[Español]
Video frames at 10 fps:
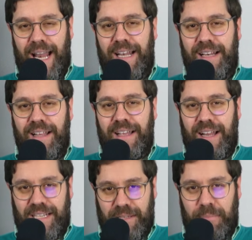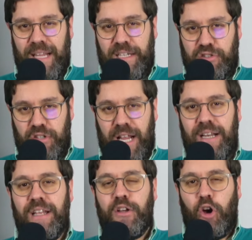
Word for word: a la Asamblea Nacional?